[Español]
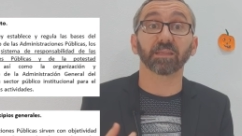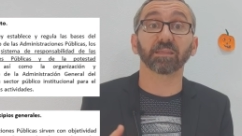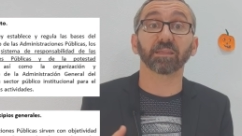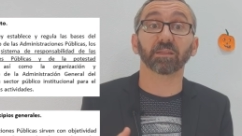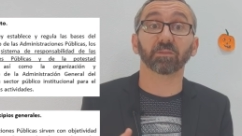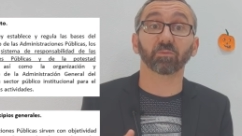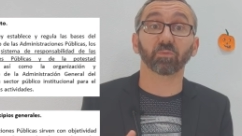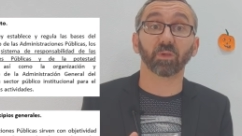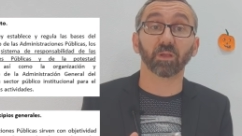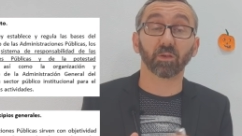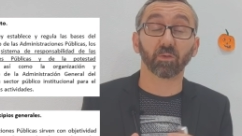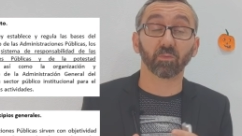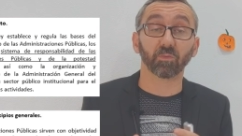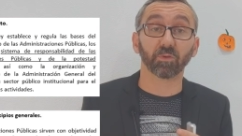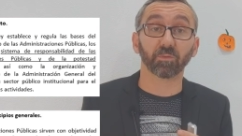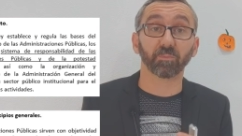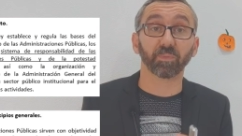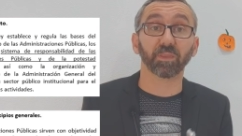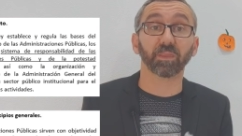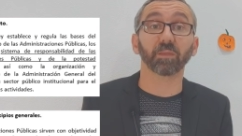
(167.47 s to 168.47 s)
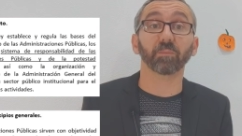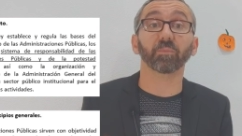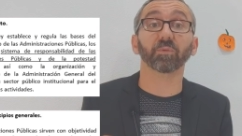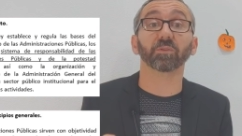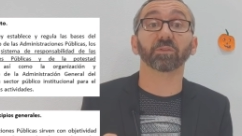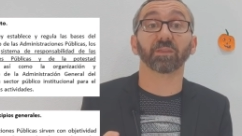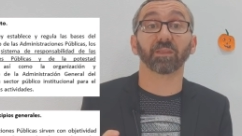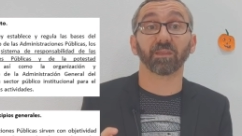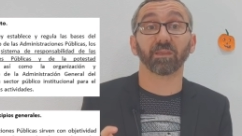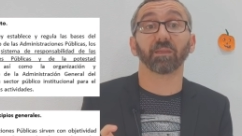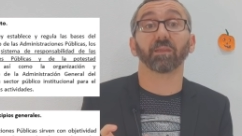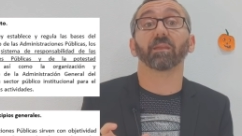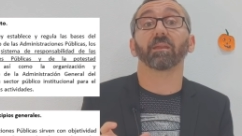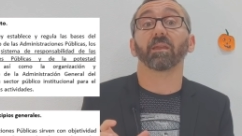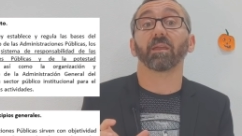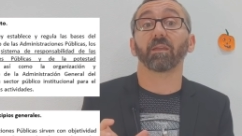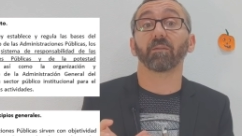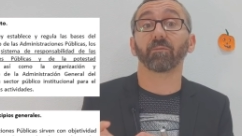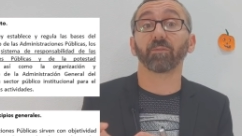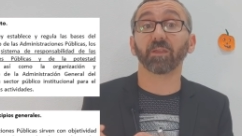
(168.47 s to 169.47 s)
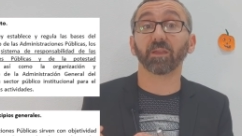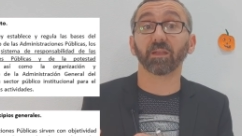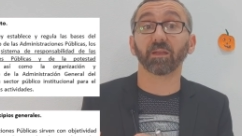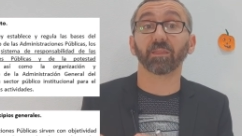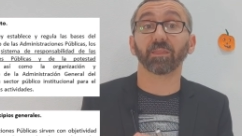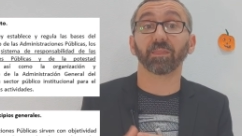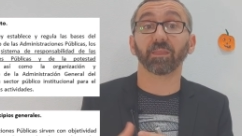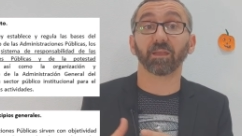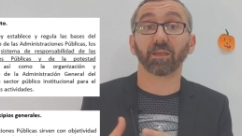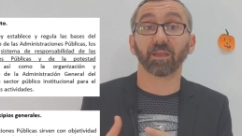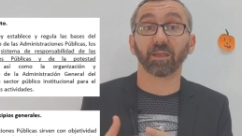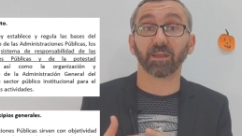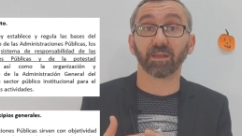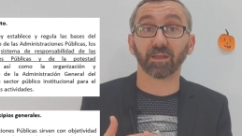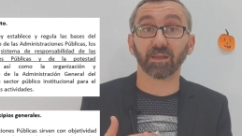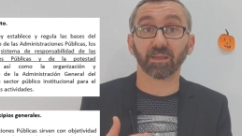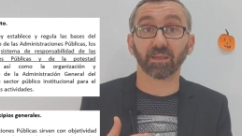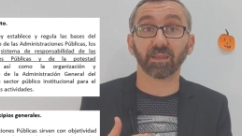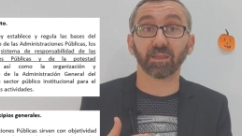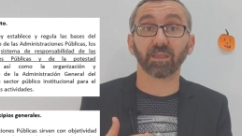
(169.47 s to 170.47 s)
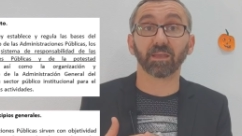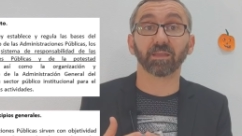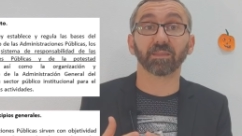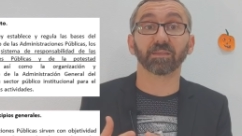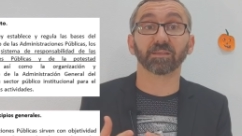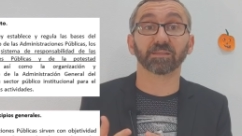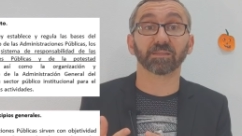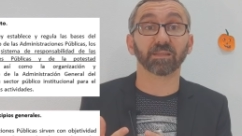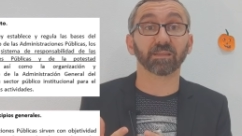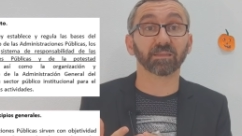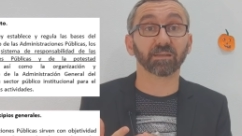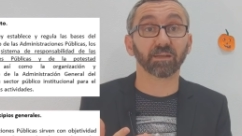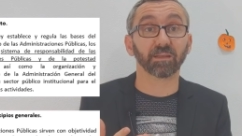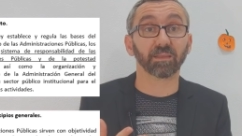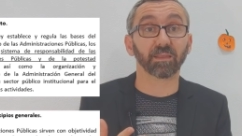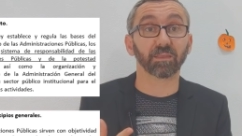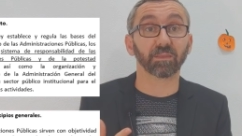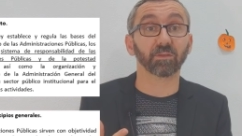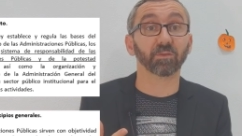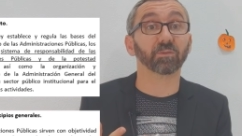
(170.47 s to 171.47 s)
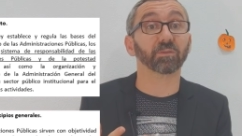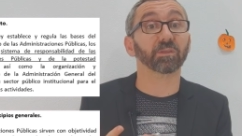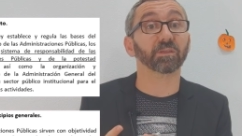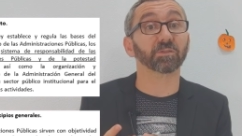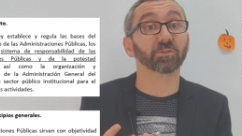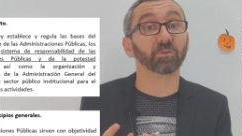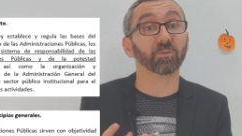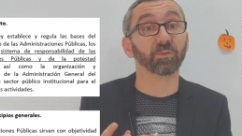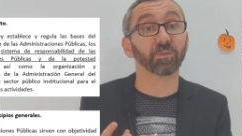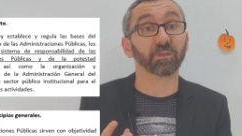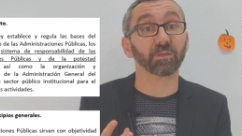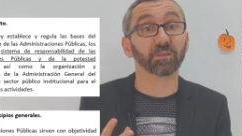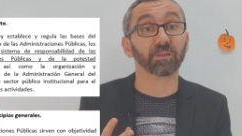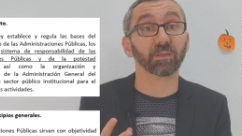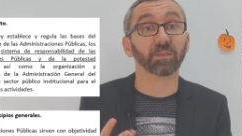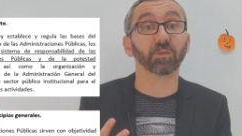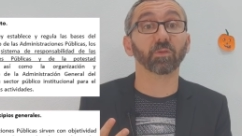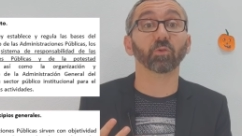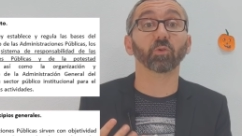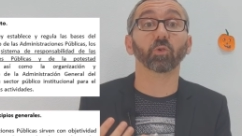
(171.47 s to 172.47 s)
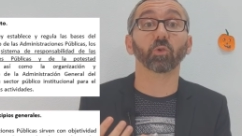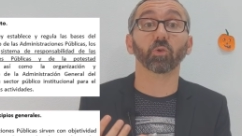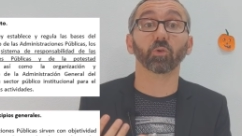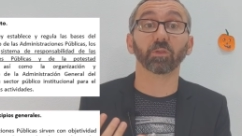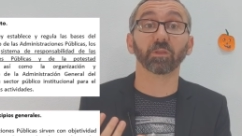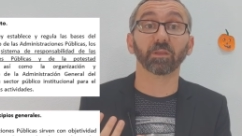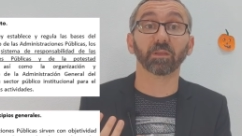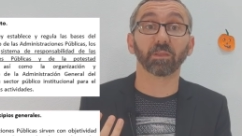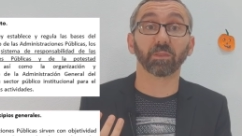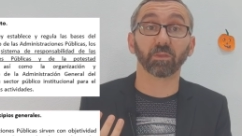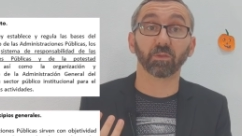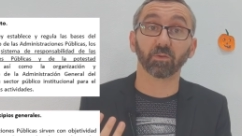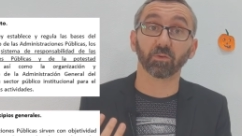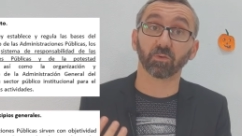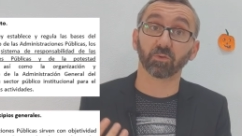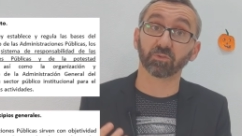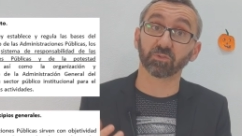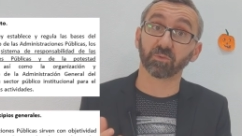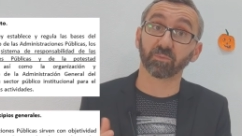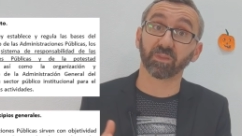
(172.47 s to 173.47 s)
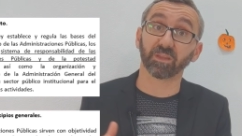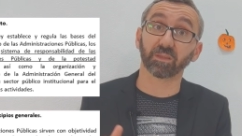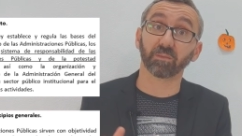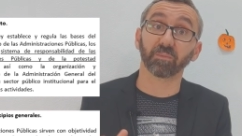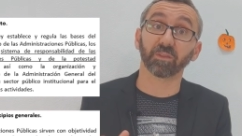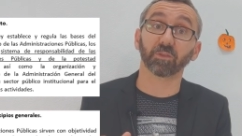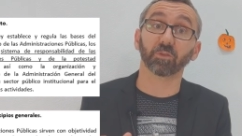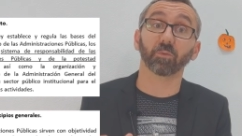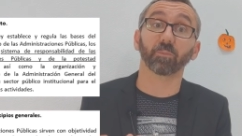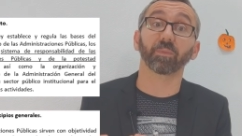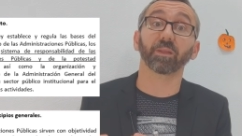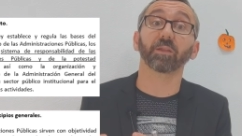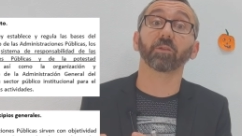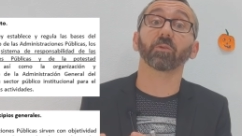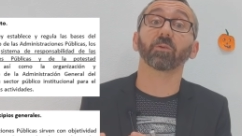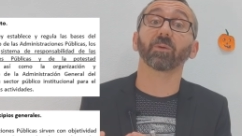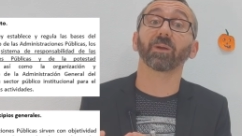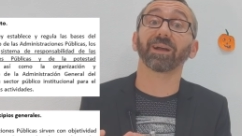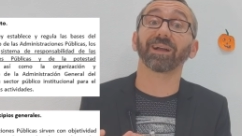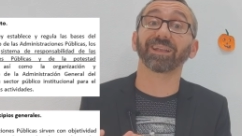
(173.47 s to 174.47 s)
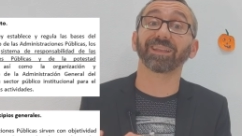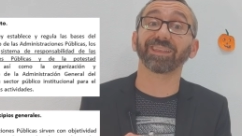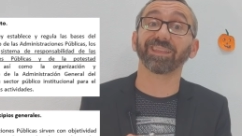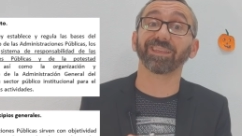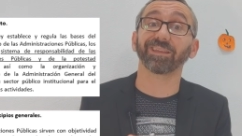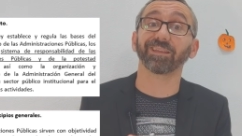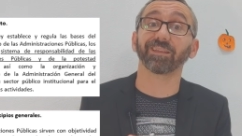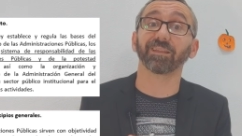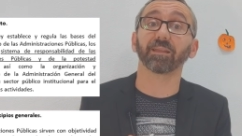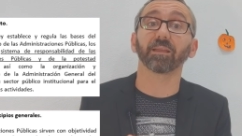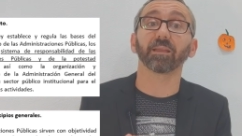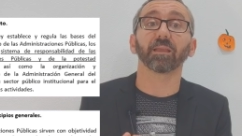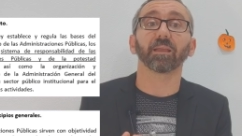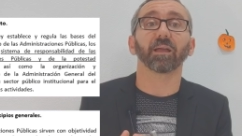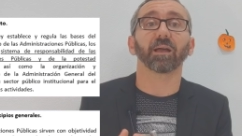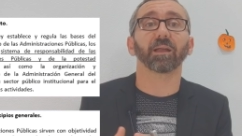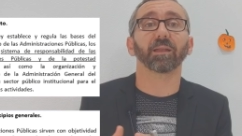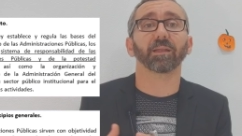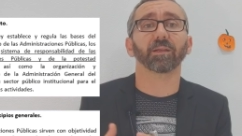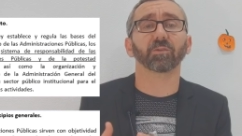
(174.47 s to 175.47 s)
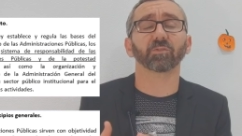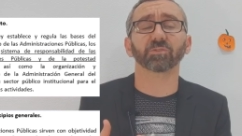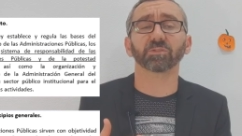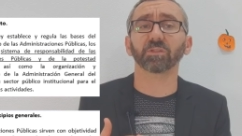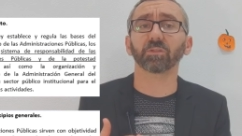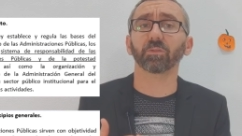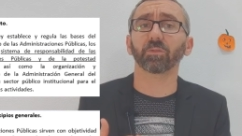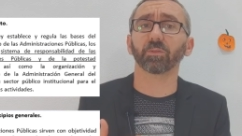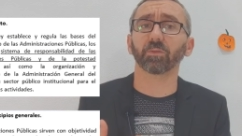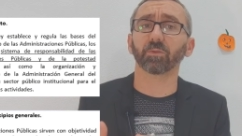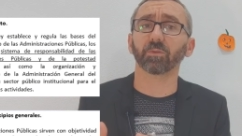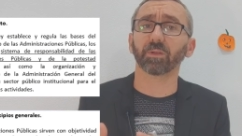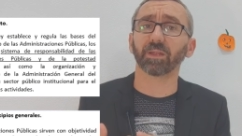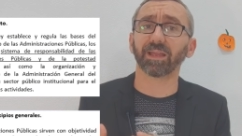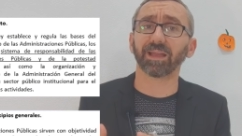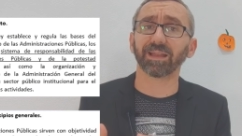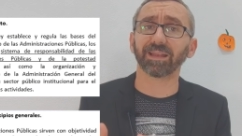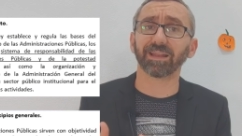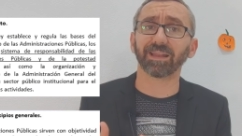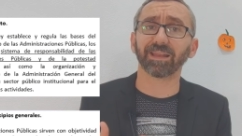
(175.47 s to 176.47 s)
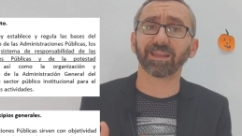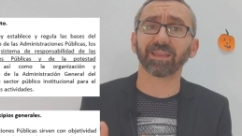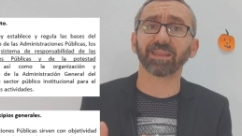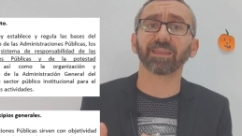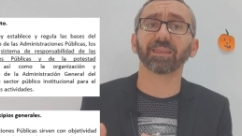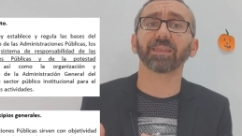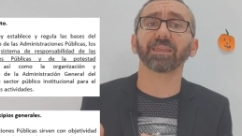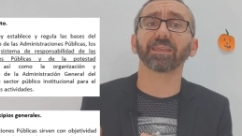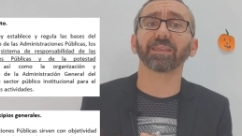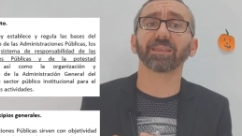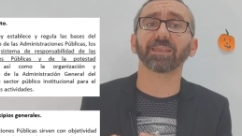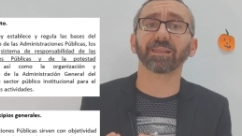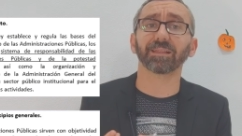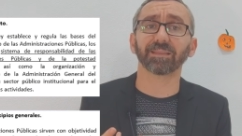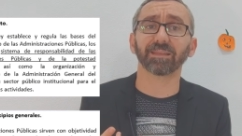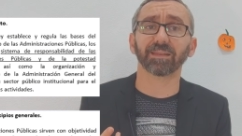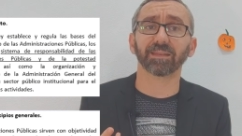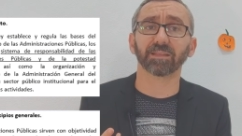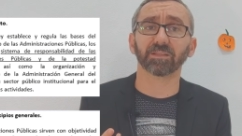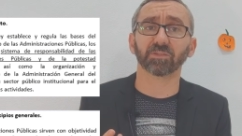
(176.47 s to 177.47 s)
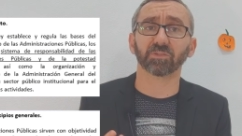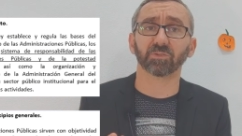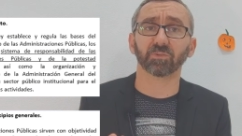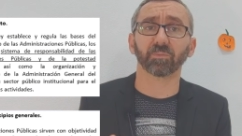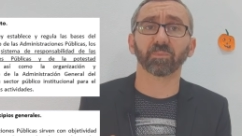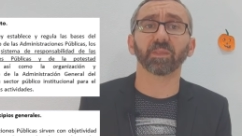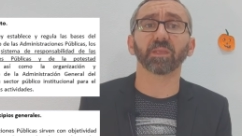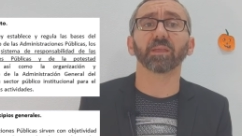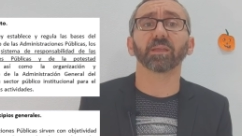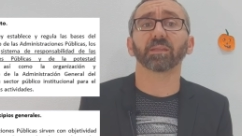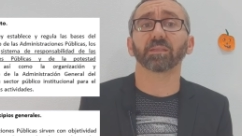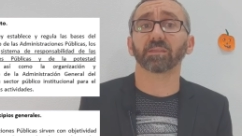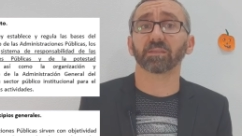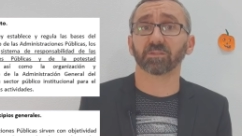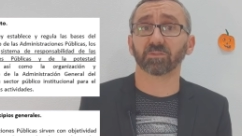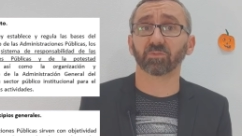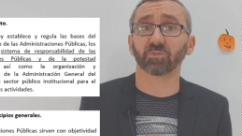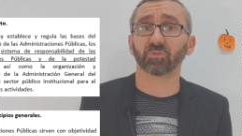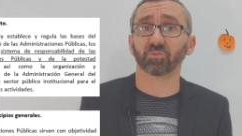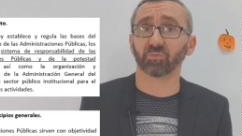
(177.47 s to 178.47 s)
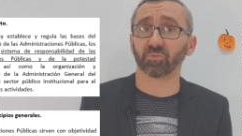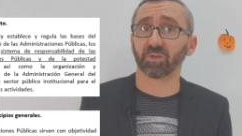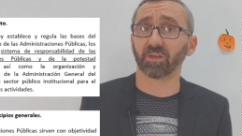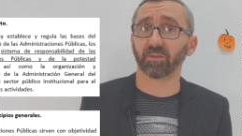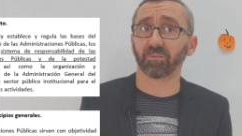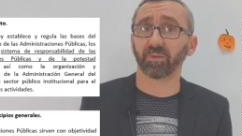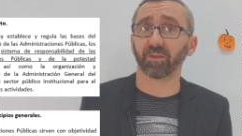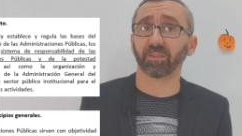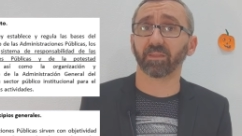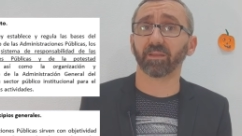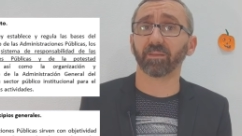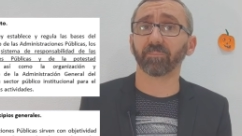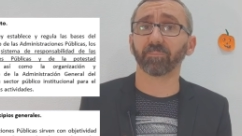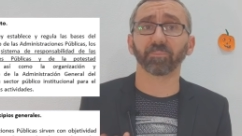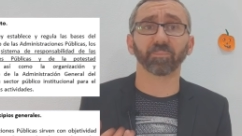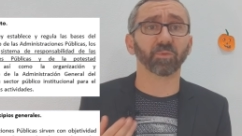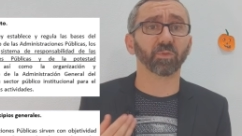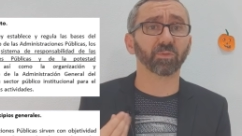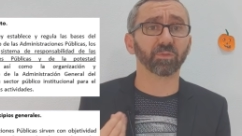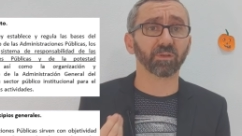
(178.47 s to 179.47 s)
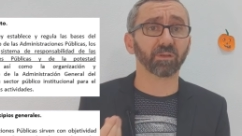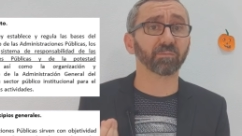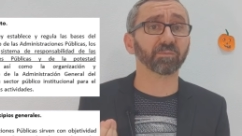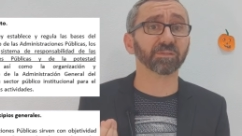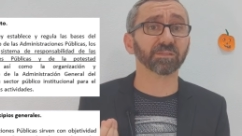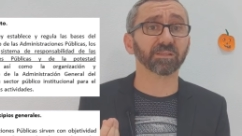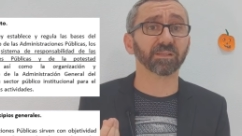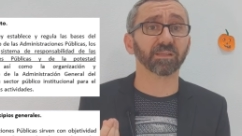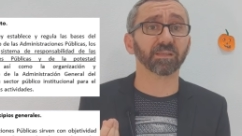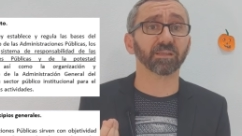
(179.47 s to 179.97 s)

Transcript: y actúan con unos principios de eficacia, jerarquía, descentralización, desconcentración, coordinación, con sometimiento pleno a quién? A la Constitución, a la ley y al derecho. Y esto suena, ¿verdad? ¿Dónde lo habéis